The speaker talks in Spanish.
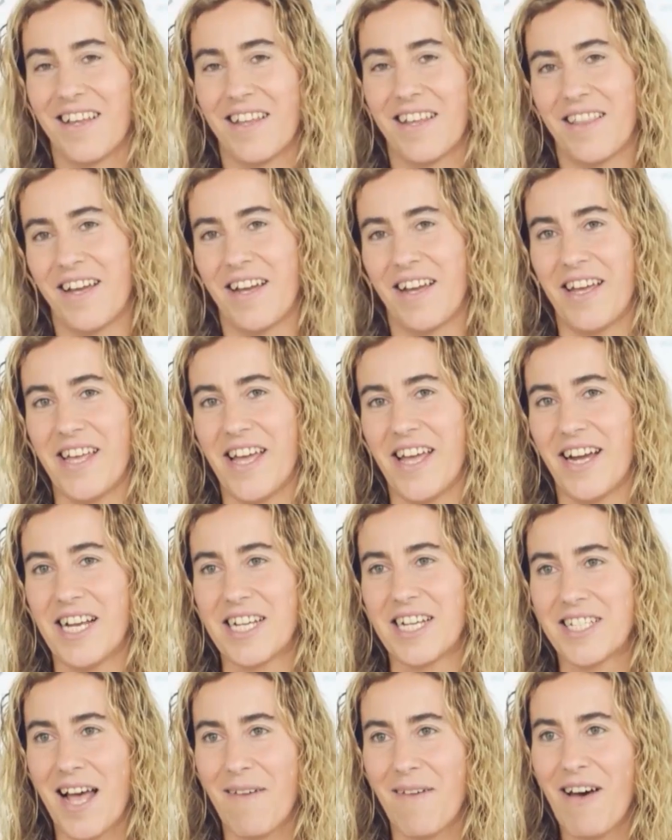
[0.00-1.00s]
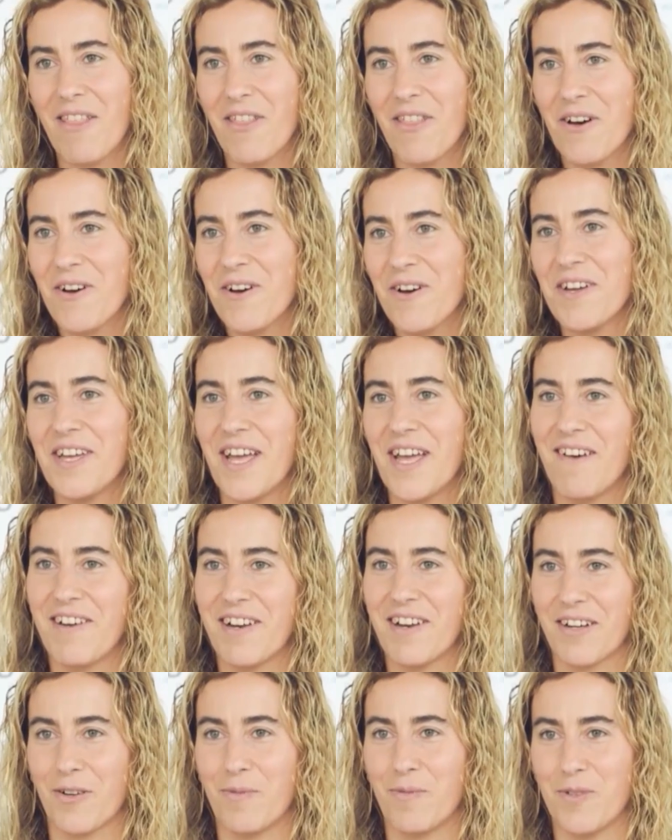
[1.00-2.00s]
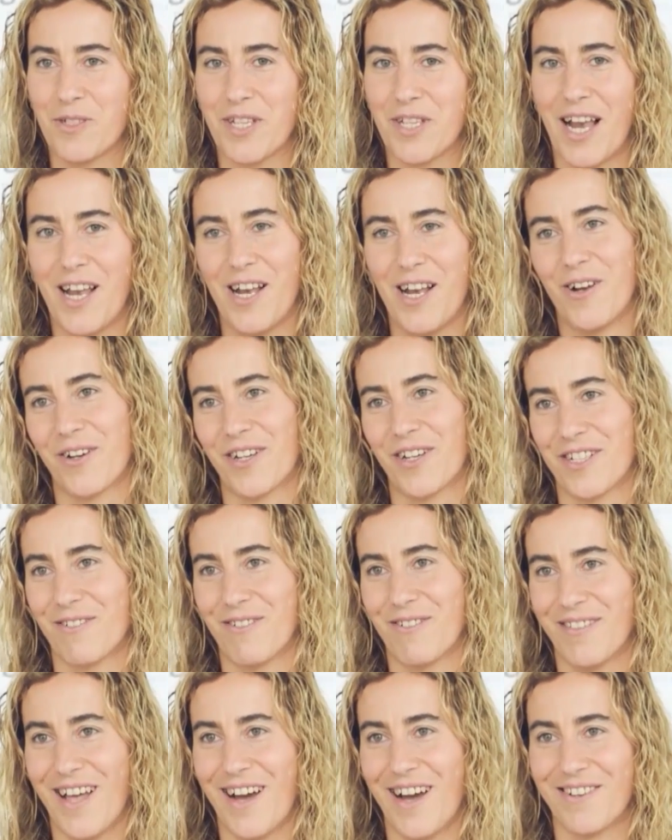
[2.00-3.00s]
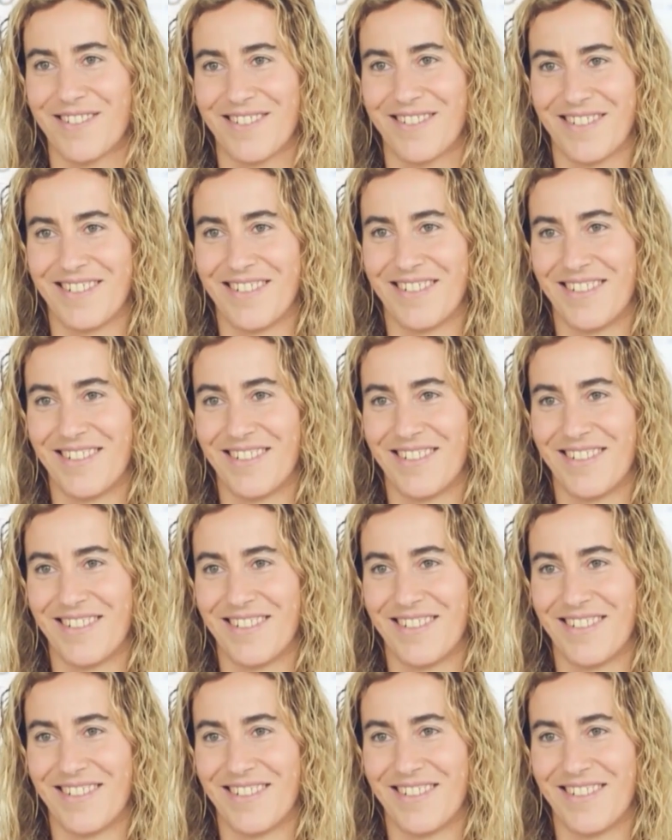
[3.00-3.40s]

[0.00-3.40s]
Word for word: de que llegue el sábado y a ver cómo salen los resultados.